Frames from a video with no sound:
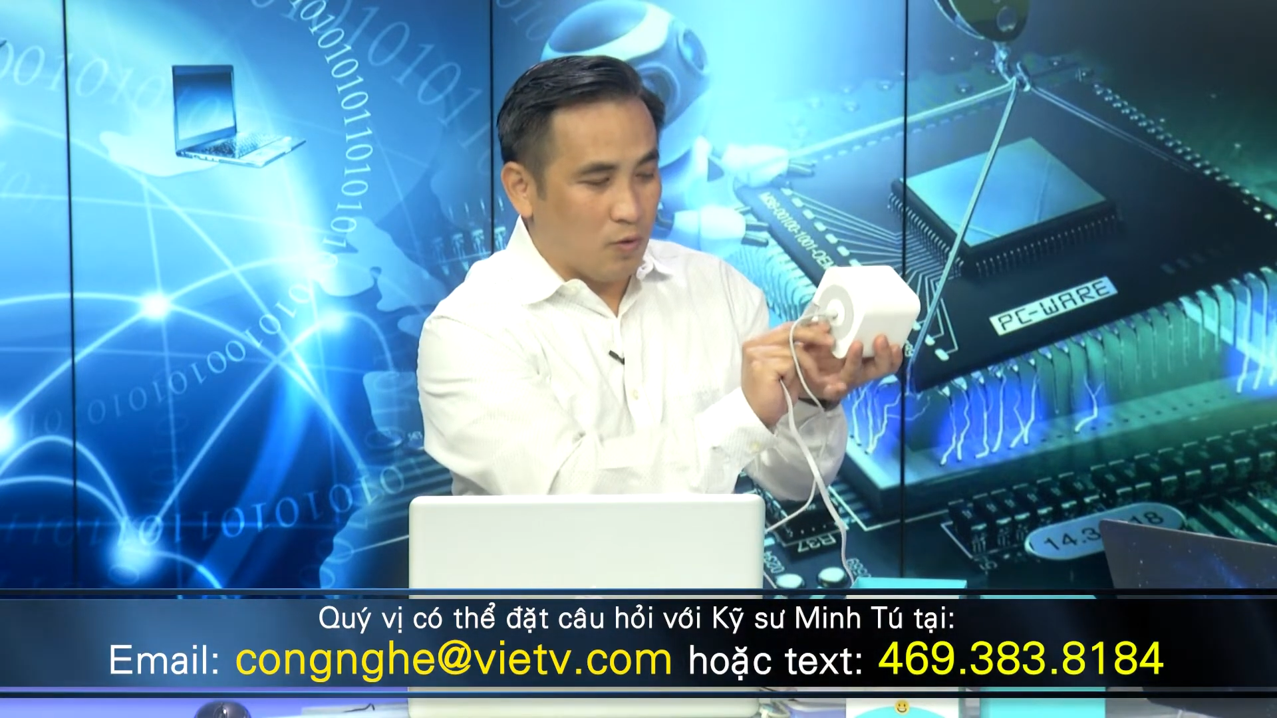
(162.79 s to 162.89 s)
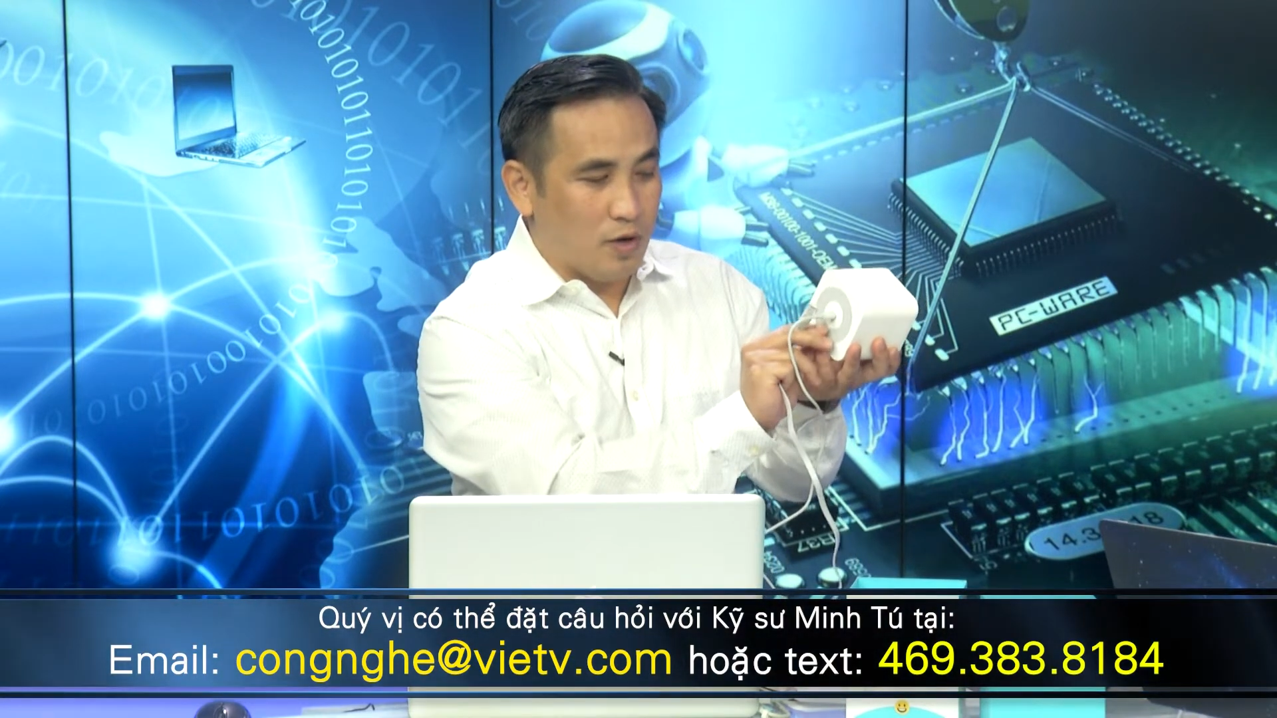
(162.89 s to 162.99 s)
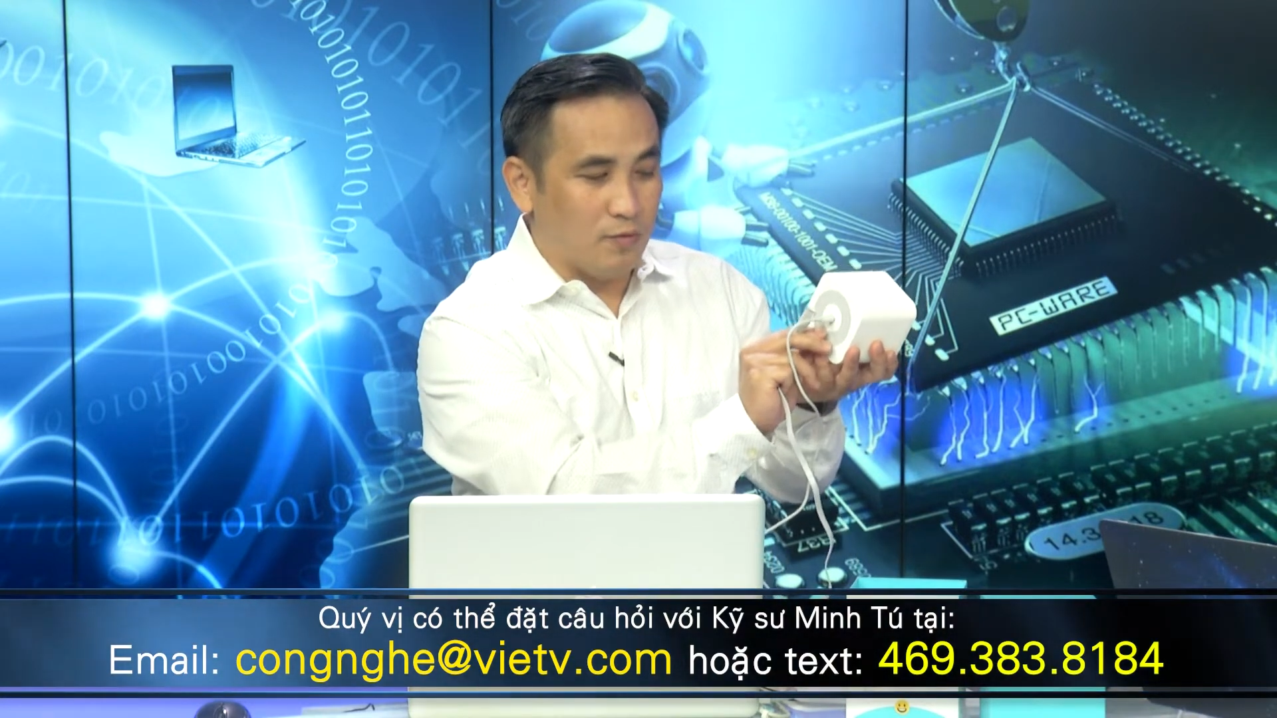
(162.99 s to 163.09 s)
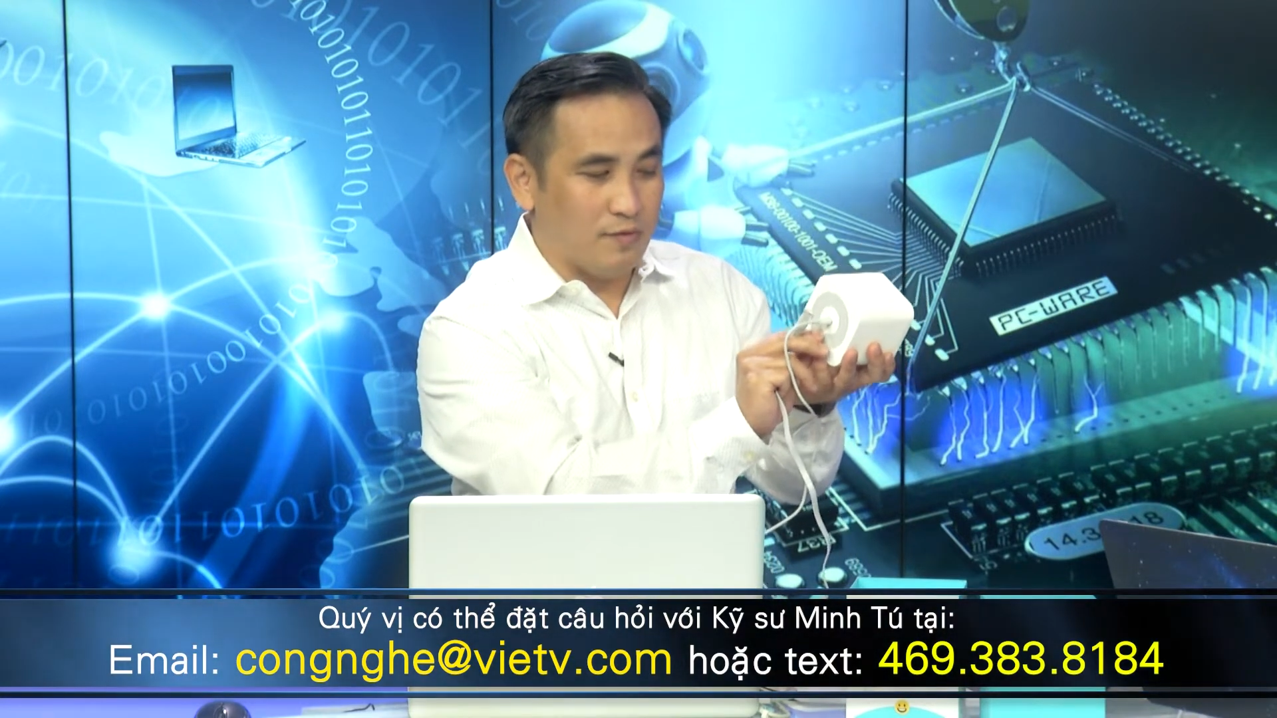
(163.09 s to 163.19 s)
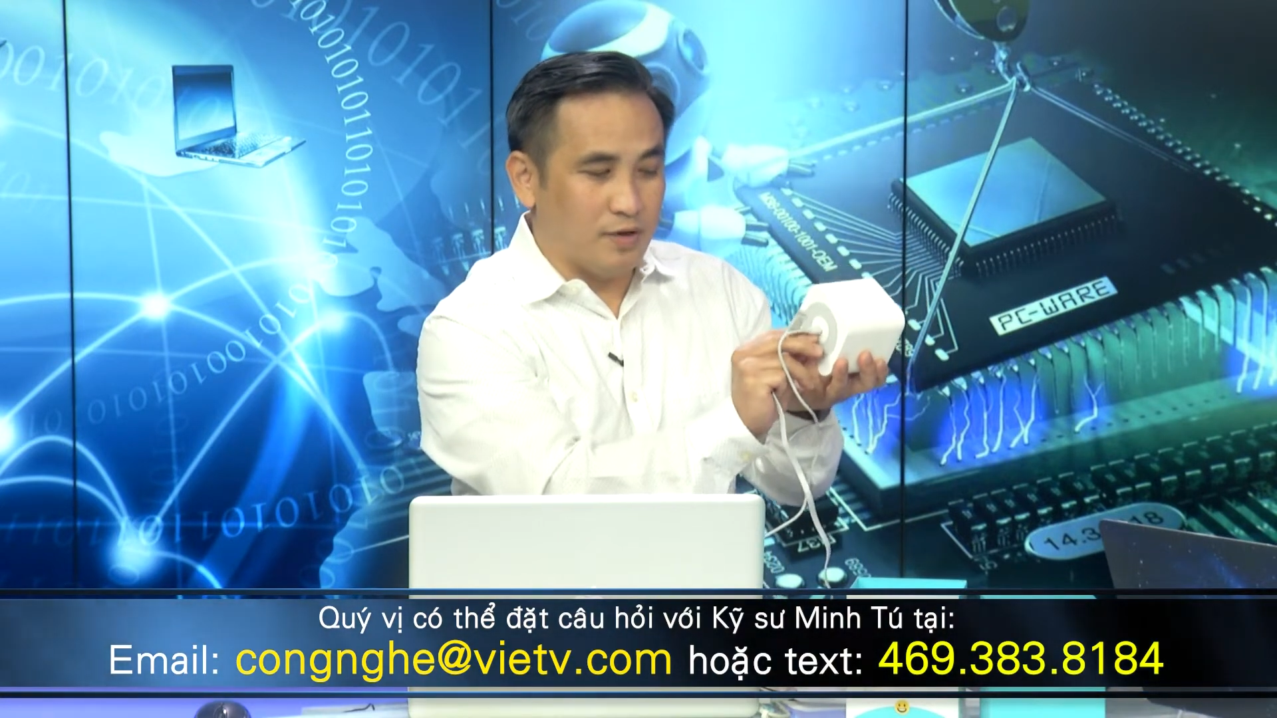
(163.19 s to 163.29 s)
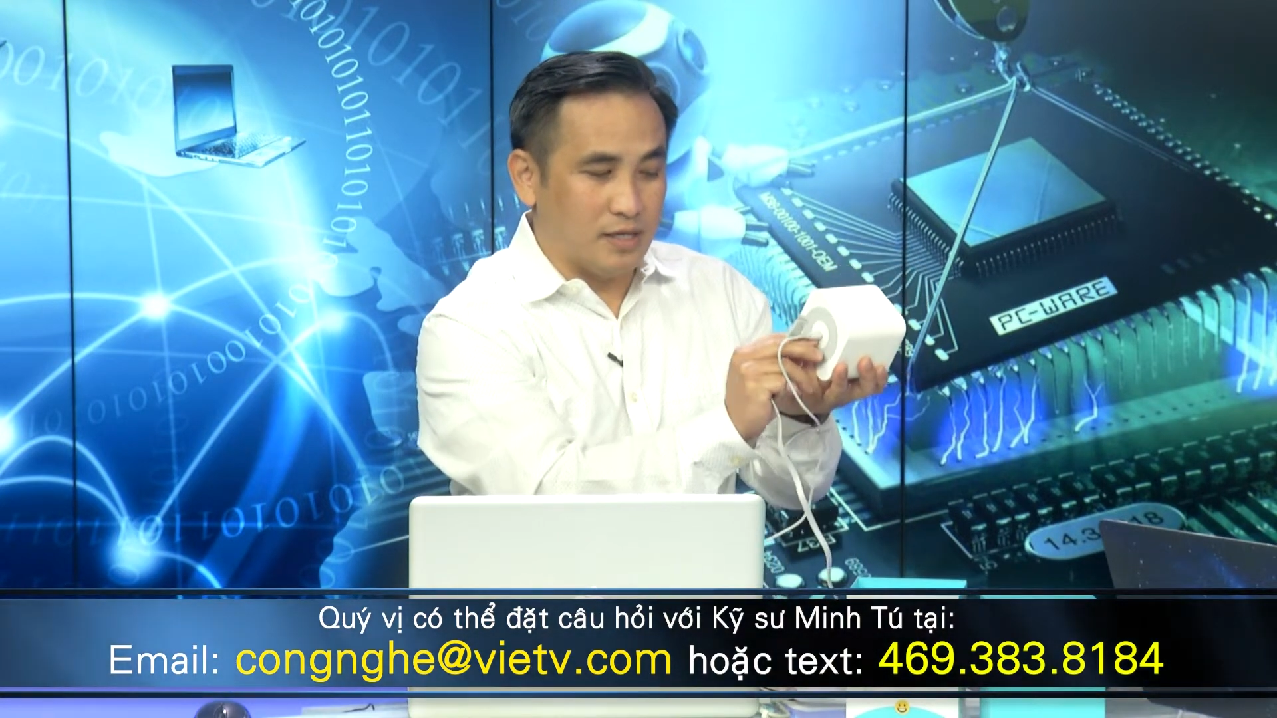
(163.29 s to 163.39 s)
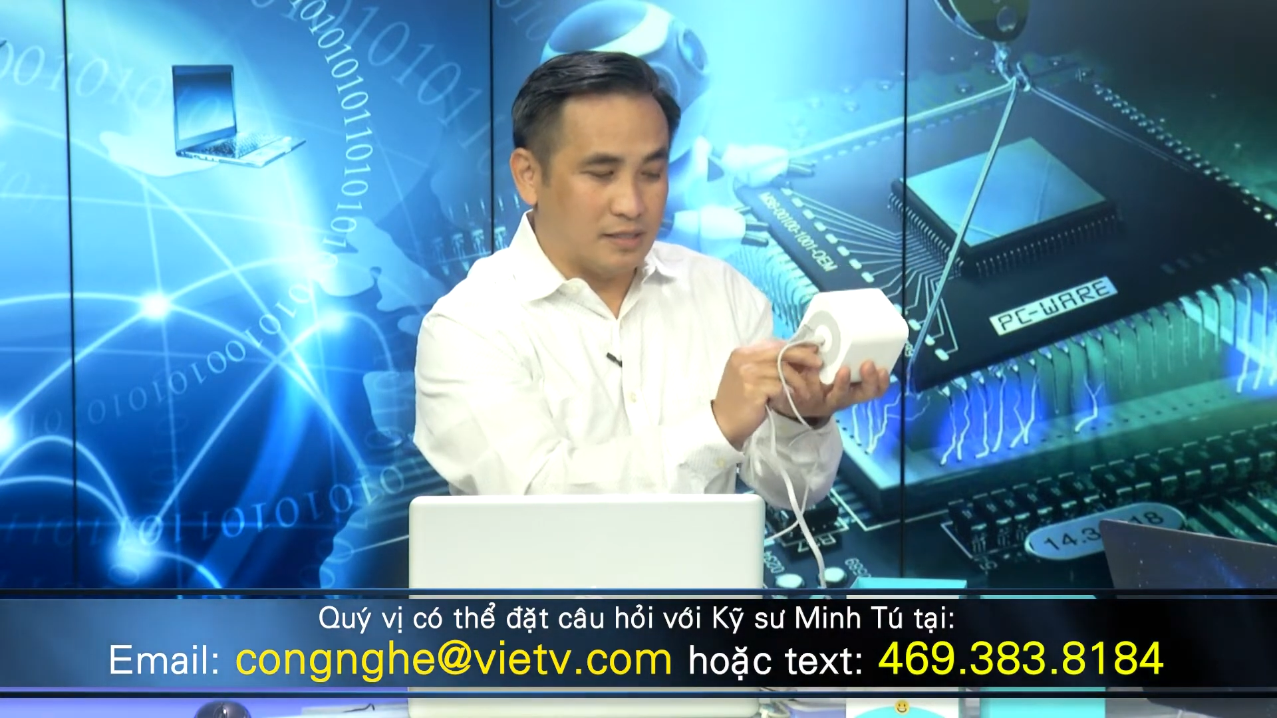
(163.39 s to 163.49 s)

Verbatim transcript: khuyên quý vị